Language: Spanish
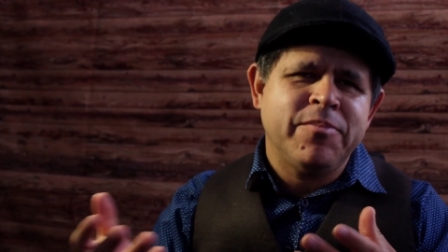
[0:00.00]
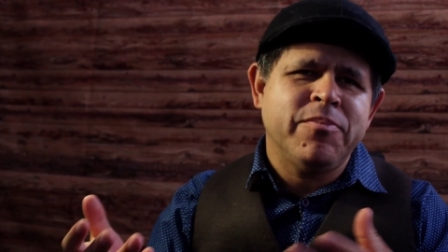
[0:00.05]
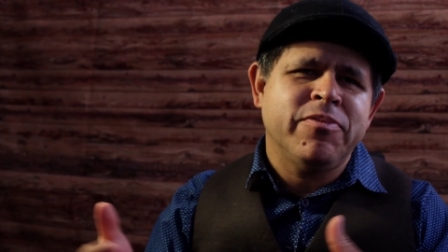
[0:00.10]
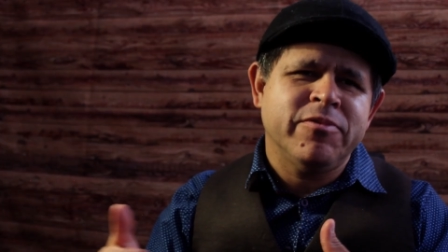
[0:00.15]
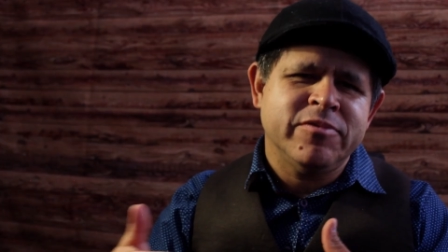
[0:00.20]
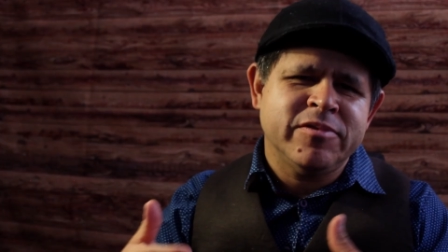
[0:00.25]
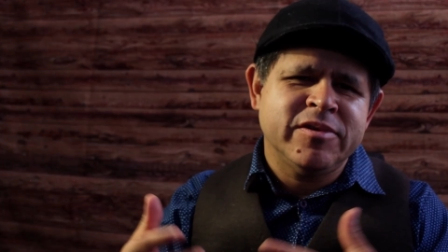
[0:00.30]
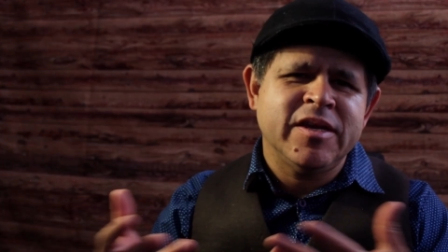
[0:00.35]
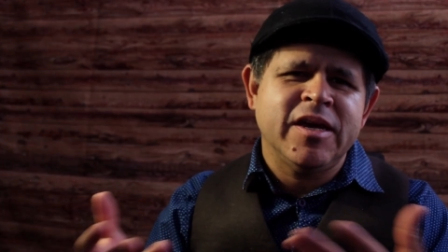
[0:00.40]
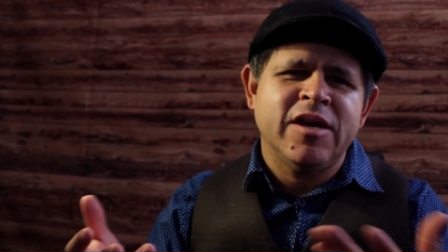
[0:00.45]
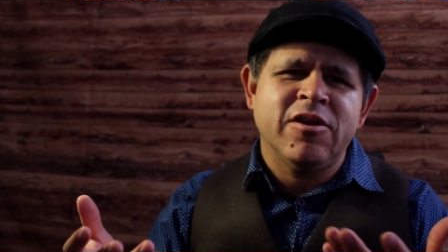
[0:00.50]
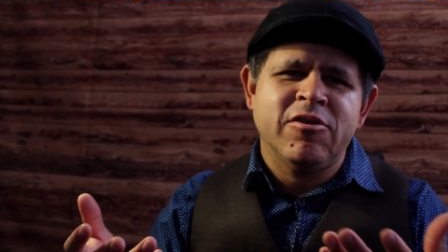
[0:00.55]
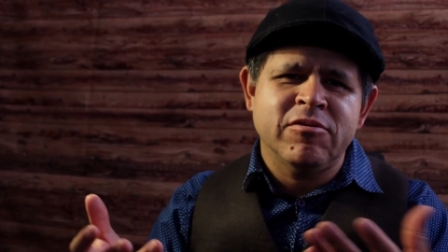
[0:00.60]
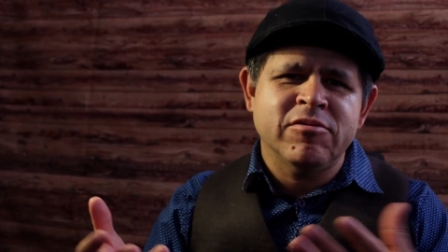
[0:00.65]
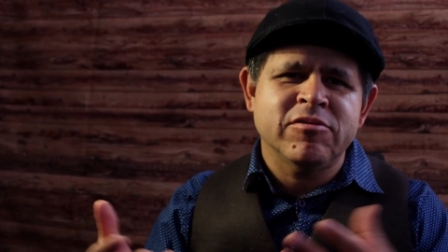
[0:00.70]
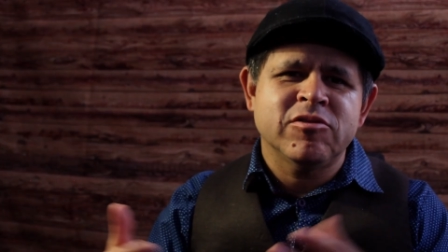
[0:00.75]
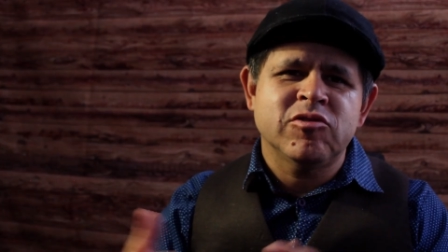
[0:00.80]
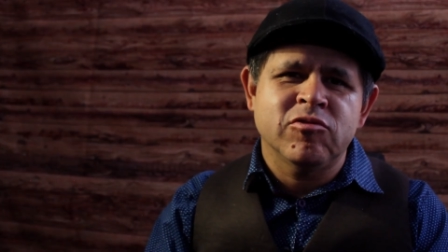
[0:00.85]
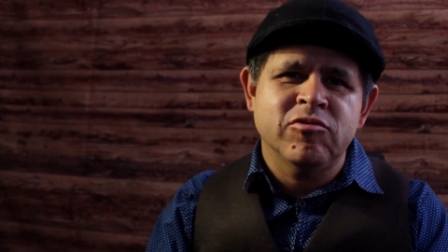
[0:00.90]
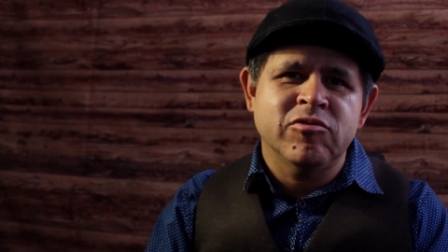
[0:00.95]

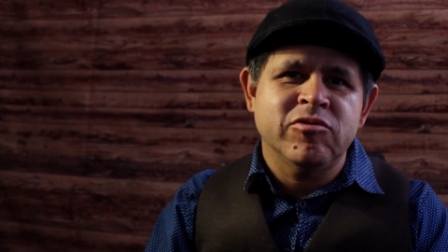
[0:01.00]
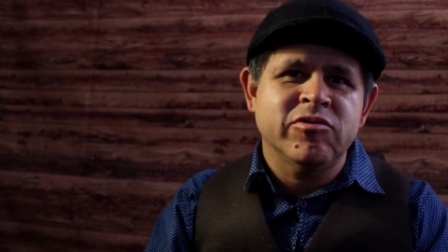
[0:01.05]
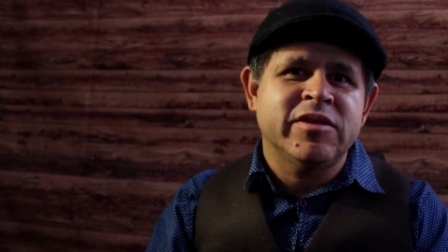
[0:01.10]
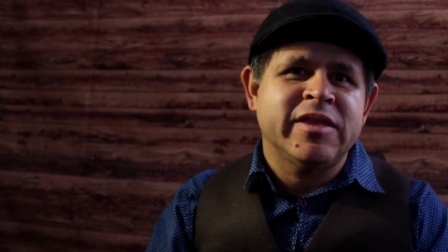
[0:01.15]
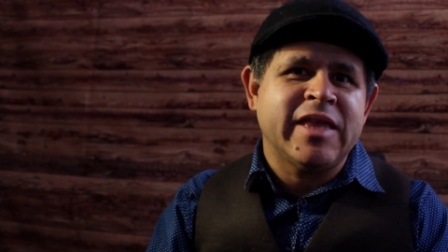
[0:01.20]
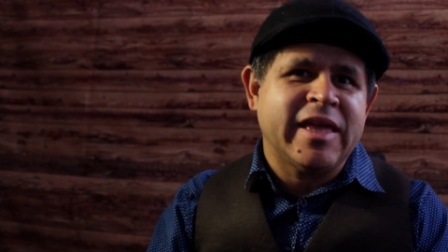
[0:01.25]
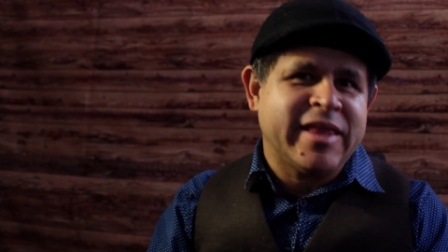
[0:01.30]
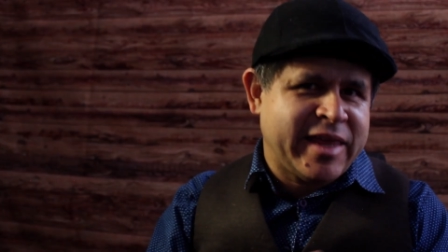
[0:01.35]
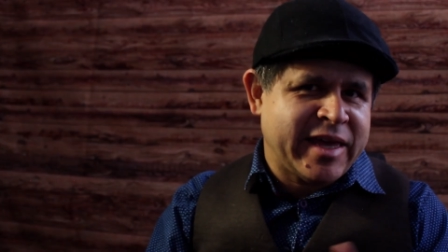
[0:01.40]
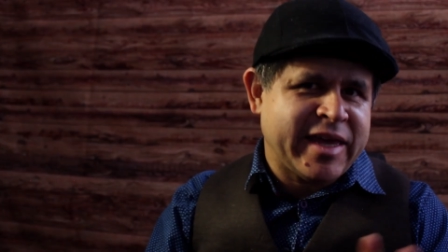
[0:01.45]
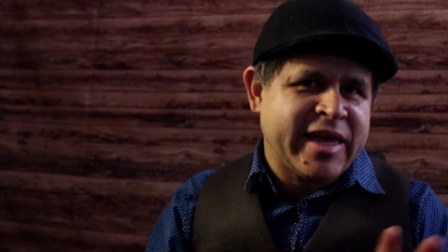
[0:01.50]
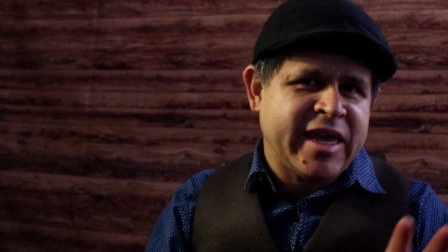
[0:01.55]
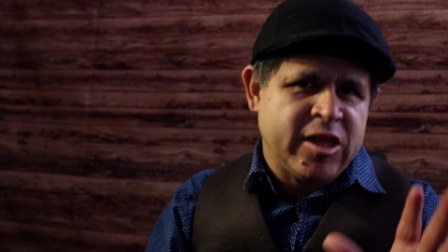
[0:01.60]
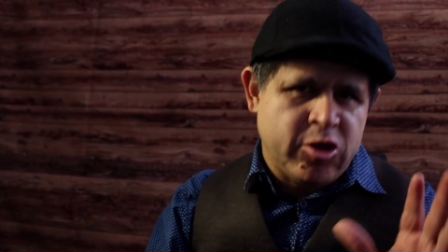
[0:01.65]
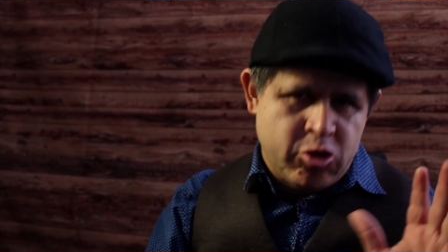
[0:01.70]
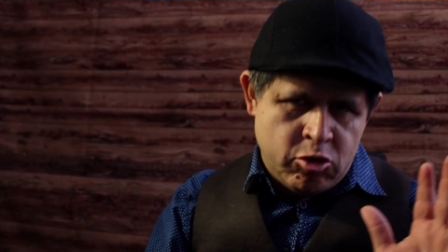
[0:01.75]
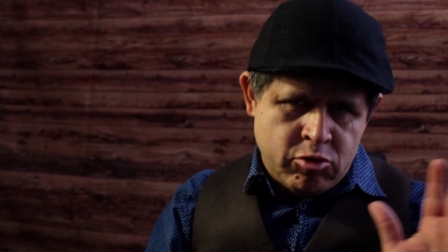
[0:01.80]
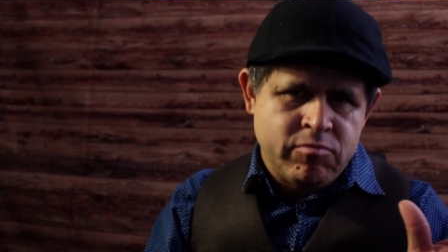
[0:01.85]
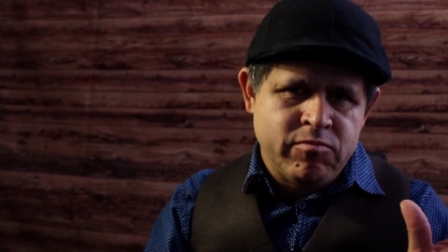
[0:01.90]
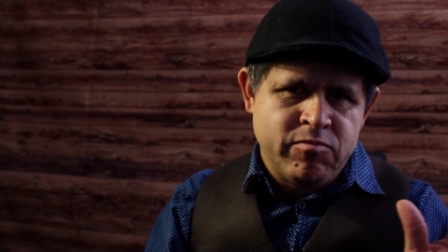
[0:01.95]
pusieron su tate
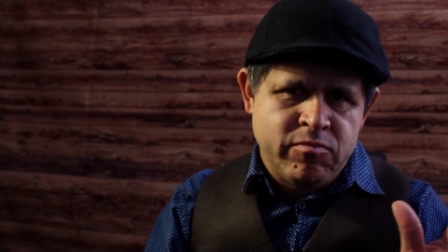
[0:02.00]
quieto.